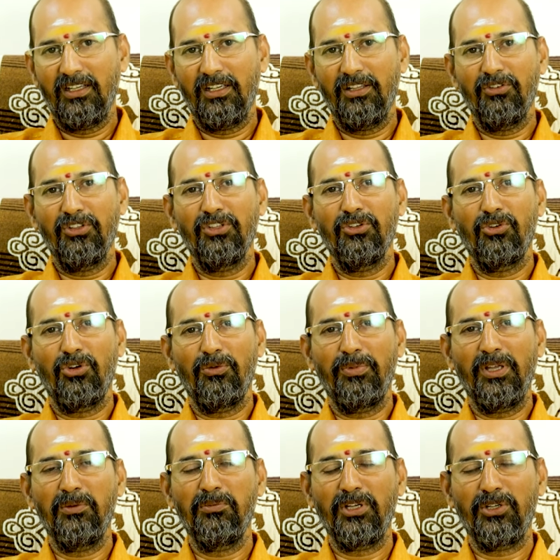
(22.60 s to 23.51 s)
இது வந்து ஒரு
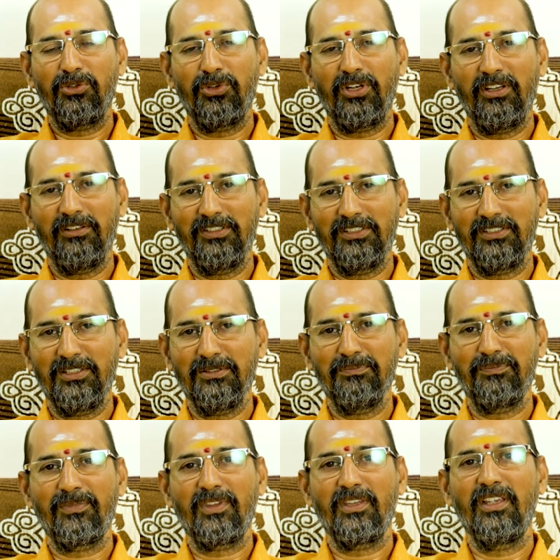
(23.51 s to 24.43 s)
பெருமைக்குரிய
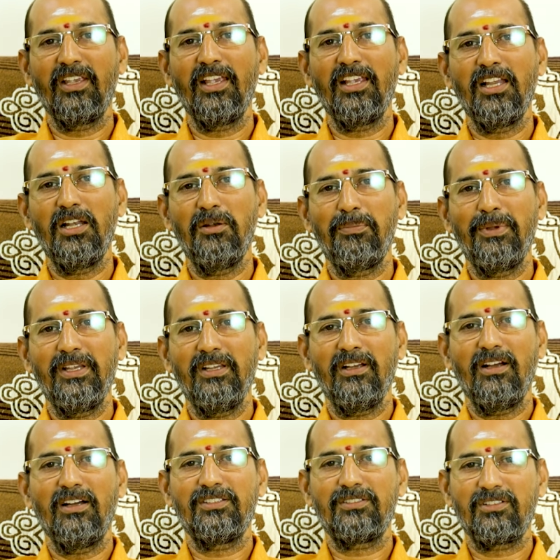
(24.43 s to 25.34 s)
விஷயம் ஏஎல்பி
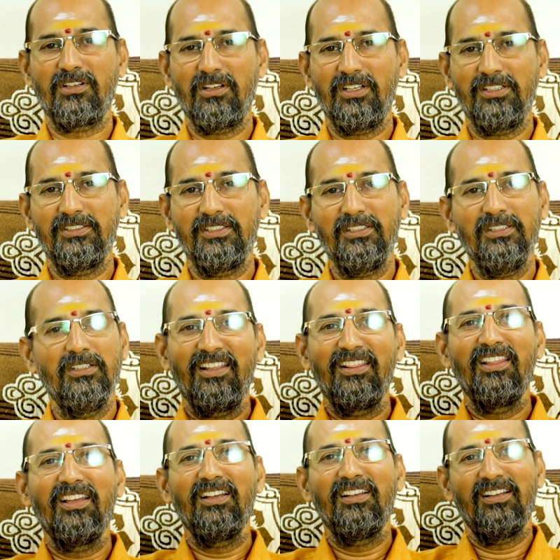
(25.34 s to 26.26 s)
அஸ்ட்ராலஜி
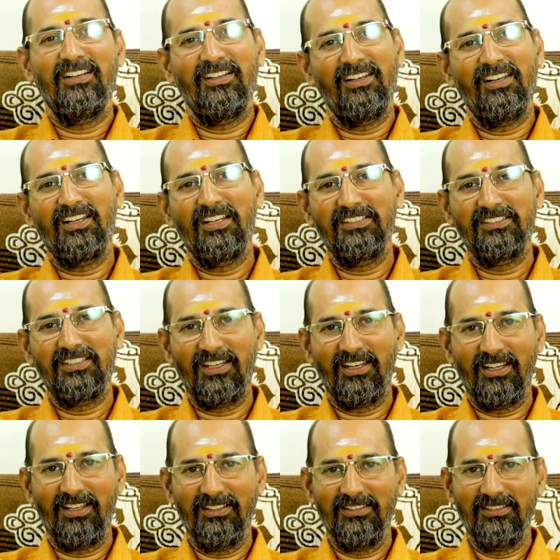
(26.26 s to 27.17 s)
இந்த
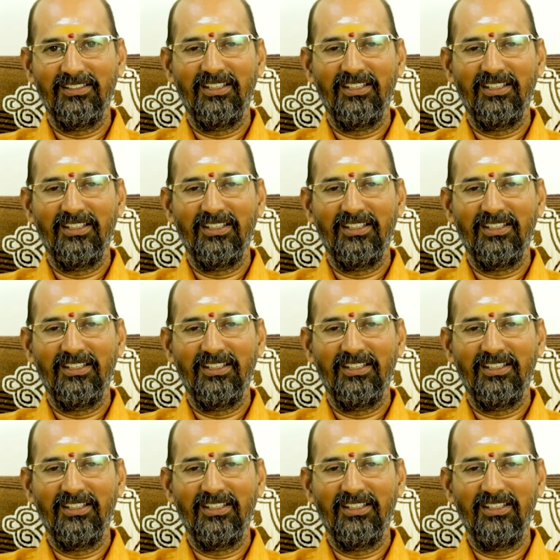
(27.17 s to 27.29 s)
நிகழ்ச்சியில்